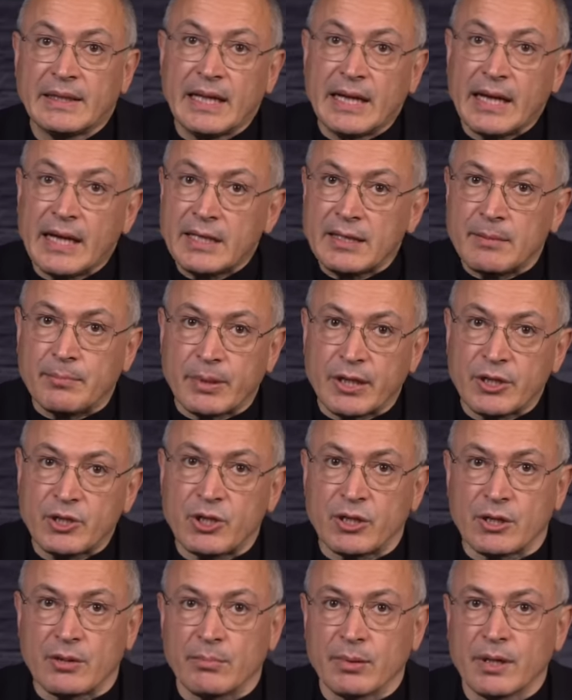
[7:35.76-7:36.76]
Третья
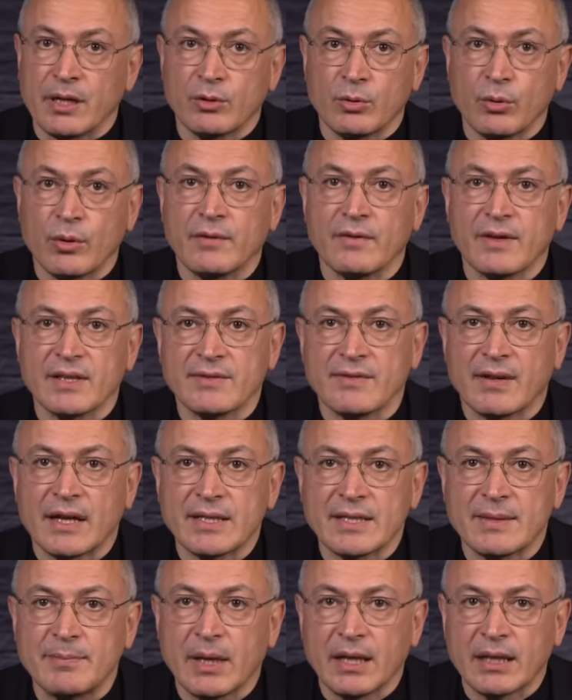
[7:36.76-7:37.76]
причина, по которой
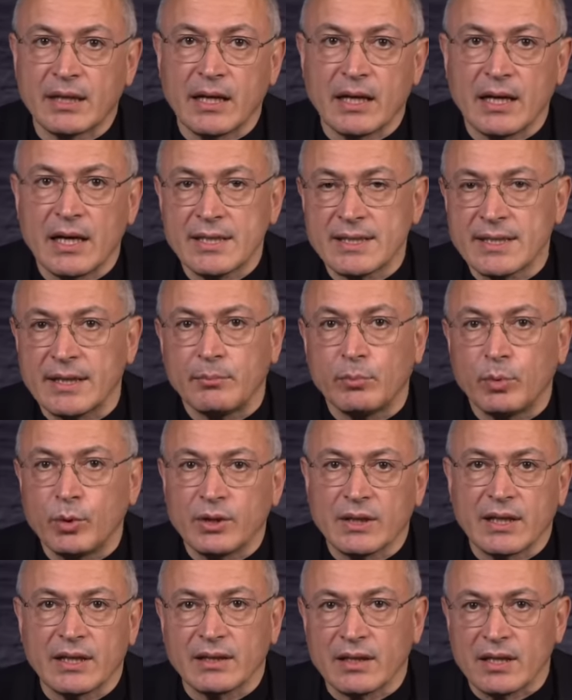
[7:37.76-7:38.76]
возврат смертной казни
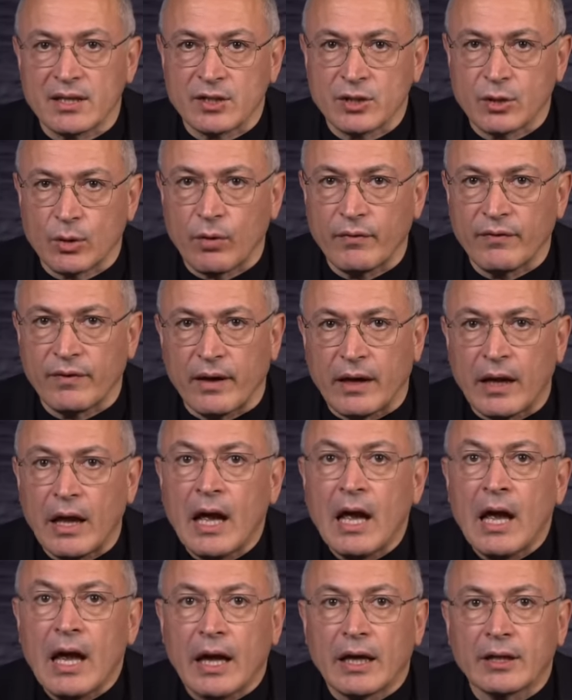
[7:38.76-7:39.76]
будет катастрофой,
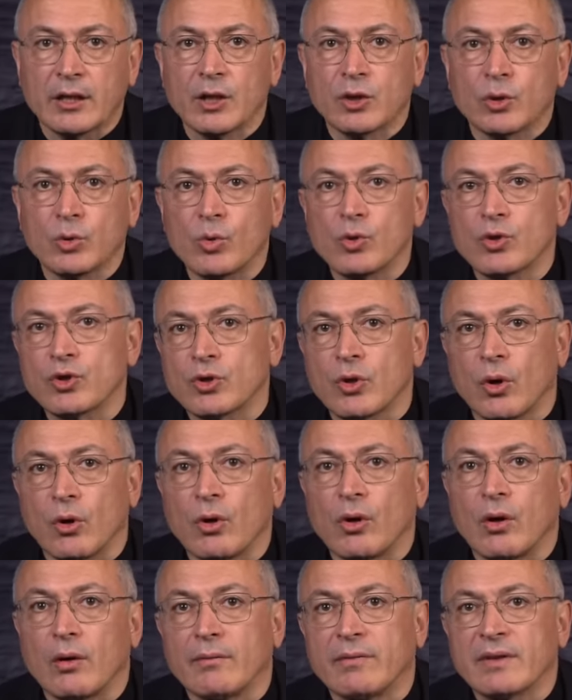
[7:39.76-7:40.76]
это то, что
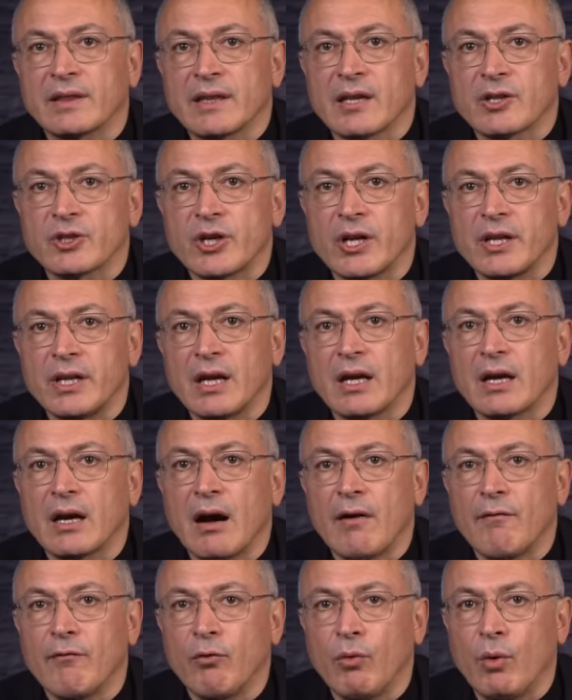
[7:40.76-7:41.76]
в отношении
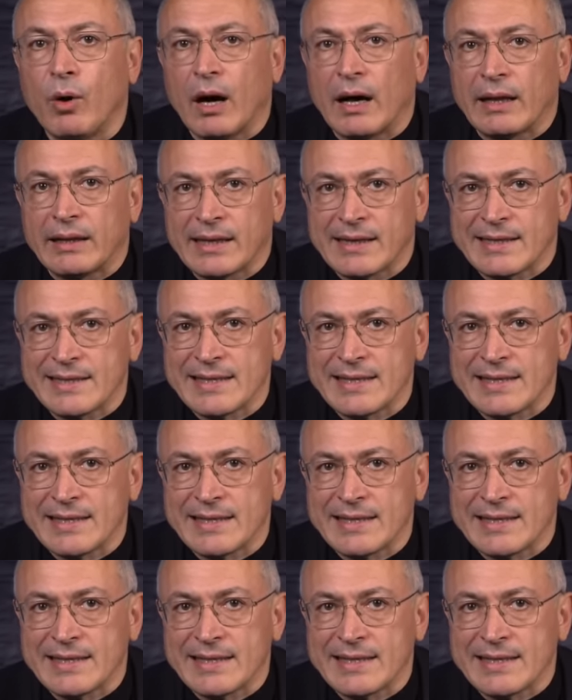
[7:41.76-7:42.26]
кого она